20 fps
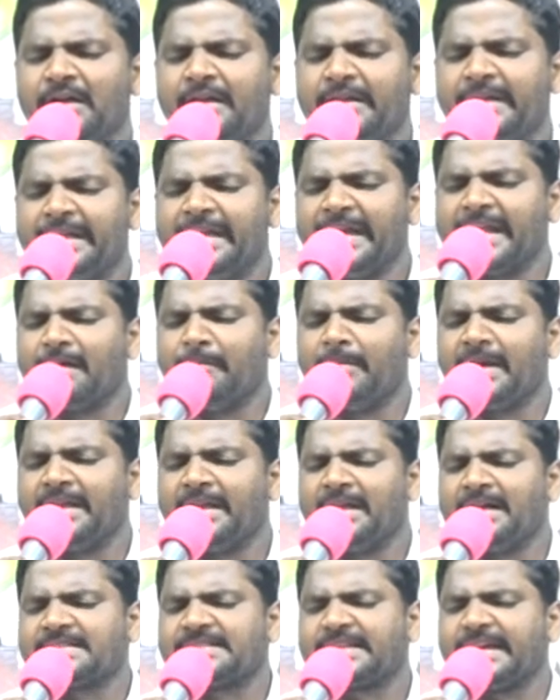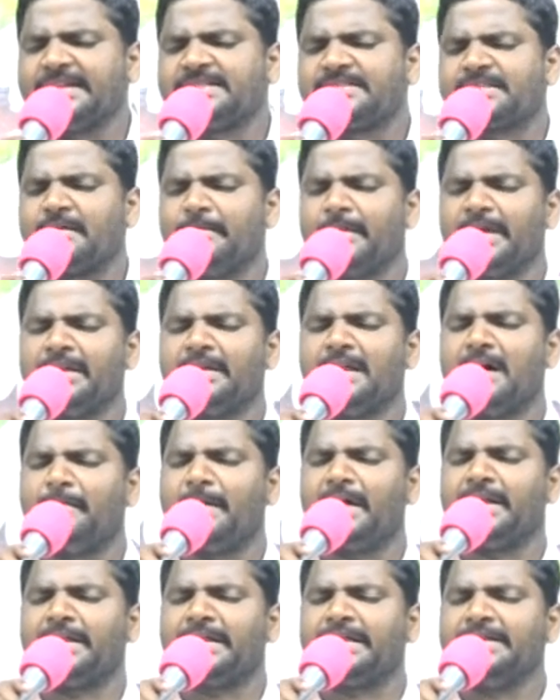నీ ఘనమైన శ్రేష్టమైన
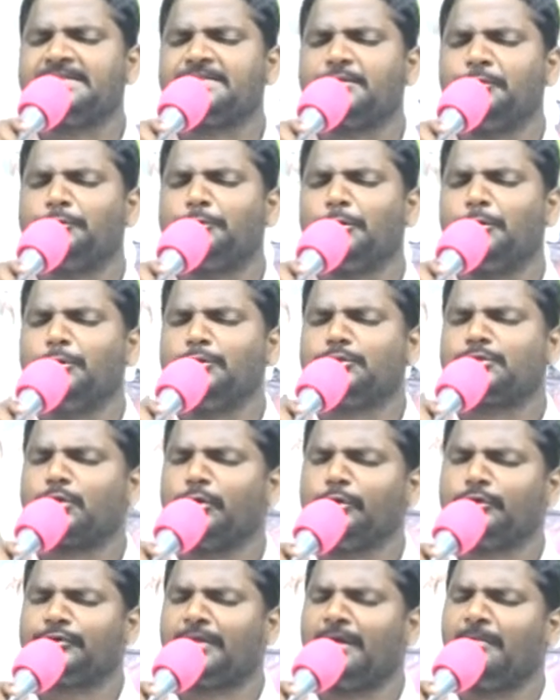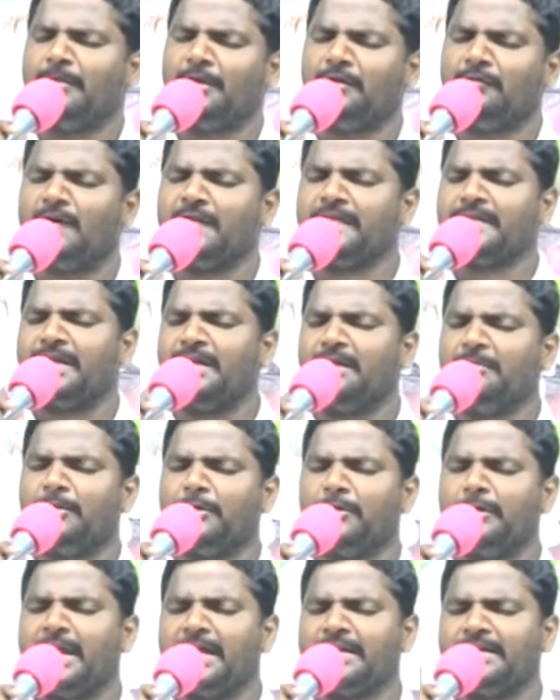నామానికి స్థుతులు స్తోత్రములు
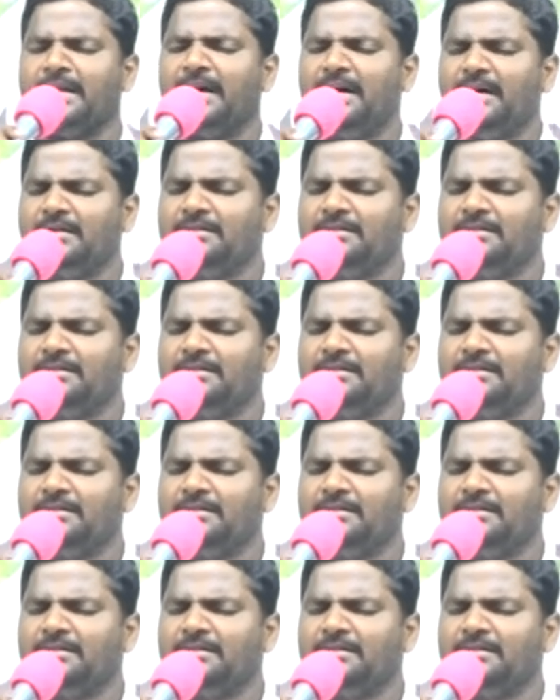వందనములునైనా